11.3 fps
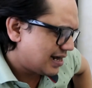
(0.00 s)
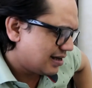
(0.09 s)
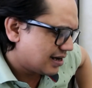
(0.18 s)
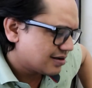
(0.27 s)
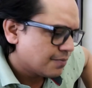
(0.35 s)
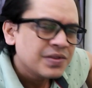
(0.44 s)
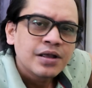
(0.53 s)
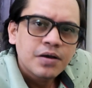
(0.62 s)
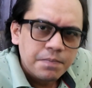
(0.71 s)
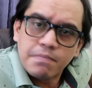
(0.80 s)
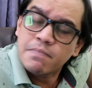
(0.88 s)
यार
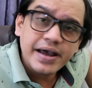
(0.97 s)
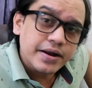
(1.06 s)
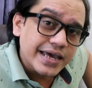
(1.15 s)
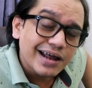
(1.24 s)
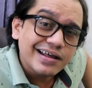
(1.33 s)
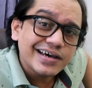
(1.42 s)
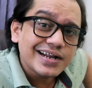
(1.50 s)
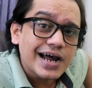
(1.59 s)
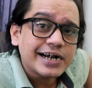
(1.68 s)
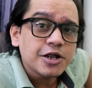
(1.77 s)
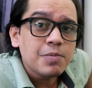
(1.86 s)
मैं ये नहीं कह
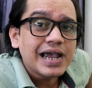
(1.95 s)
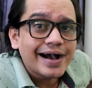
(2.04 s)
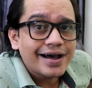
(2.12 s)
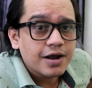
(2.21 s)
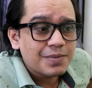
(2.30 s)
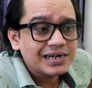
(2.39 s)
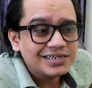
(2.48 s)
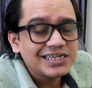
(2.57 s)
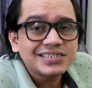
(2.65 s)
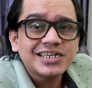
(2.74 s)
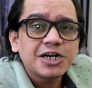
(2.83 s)
रहा एक्टर बेकार है बट
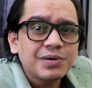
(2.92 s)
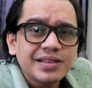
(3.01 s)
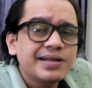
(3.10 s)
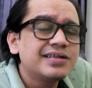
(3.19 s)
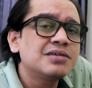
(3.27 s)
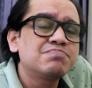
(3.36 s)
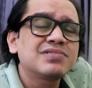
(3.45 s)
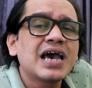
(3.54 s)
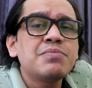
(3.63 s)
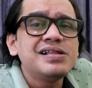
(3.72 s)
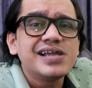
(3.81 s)
ये स्टेटमेंट देने से
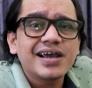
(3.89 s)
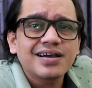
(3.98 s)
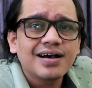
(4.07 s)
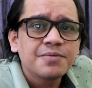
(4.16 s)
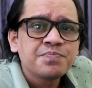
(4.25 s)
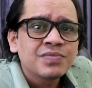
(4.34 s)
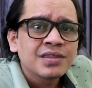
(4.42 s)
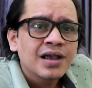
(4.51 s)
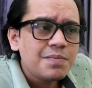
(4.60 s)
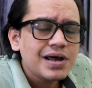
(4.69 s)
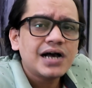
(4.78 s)
क्या मिल जाएगा
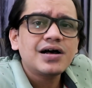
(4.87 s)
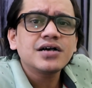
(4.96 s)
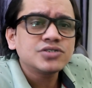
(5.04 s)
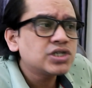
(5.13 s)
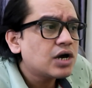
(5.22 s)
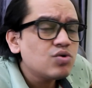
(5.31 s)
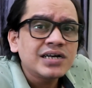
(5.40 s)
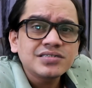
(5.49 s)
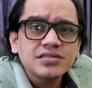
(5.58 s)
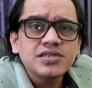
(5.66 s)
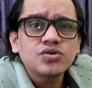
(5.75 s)
अबे शाहरुख
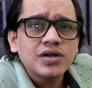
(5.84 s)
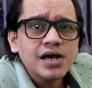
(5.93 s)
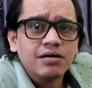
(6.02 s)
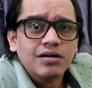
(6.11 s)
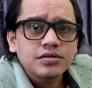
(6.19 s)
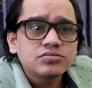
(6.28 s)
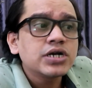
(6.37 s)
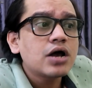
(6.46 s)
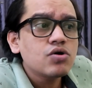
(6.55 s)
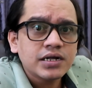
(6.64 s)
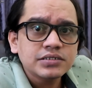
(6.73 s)
खान से सीखो ना
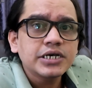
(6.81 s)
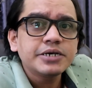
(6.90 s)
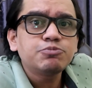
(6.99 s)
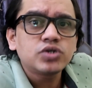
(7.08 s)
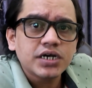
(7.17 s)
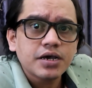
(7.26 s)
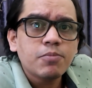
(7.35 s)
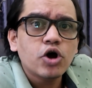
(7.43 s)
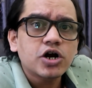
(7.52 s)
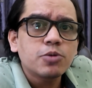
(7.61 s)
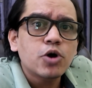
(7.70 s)
शाहरुख खान से ये पूछा गया
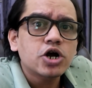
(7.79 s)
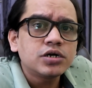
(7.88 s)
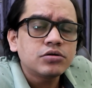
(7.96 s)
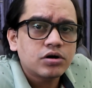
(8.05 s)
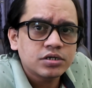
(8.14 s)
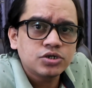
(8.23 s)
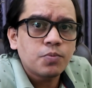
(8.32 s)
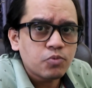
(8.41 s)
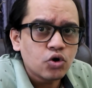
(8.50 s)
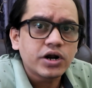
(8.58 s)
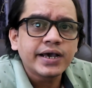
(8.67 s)
बॉयकॉट बॉयकॉट और जो
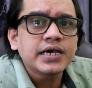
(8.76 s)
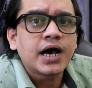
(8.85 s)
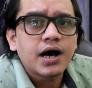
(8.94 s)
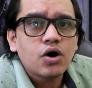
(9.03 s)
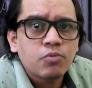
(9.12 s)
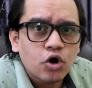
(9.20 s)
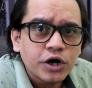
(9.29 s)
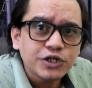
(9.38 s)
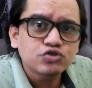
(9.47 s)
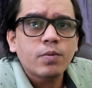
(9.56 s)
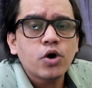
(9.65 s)
बोल रहे हैं कि हाँ
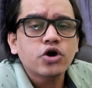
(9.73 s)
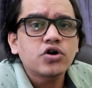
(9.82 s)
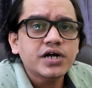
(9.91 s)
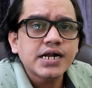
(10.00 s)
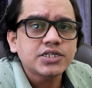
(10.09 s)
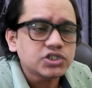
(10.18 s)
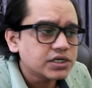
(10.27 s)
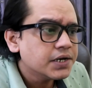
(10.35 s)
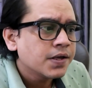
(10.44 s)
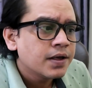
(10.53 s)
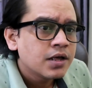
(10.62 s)
ऑडियंस को बॉयकॉट करना चाहिए